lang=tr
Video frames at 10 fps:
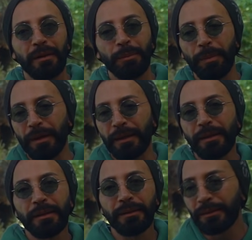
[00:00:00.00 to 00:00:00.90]
Bir bardak
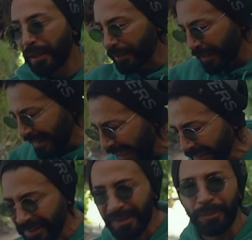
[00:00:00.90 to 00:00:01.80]
kırıldığında Allah
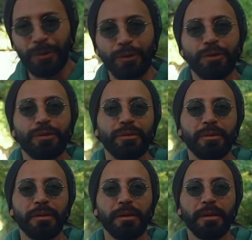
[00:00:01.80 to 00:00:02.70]
kahretsin mi diyorsun?
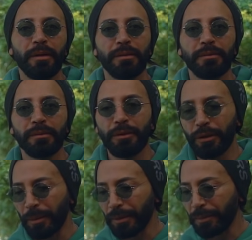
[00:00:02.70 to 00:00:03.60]

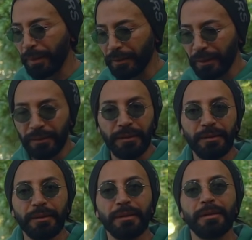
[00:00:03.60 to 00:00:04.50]
Olabilir, bardaktır,
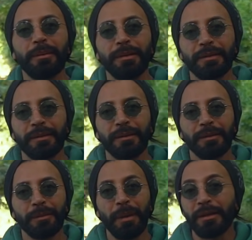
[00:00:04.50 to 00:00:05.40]
kırılabilir.
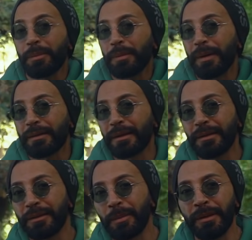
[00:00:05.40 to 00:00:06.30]
Ben de bir bardak
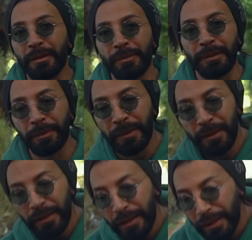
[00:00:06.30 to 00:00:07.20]
kırabilirim deyip
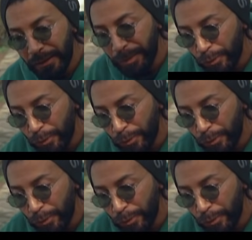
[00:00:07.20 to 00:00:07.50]
alıp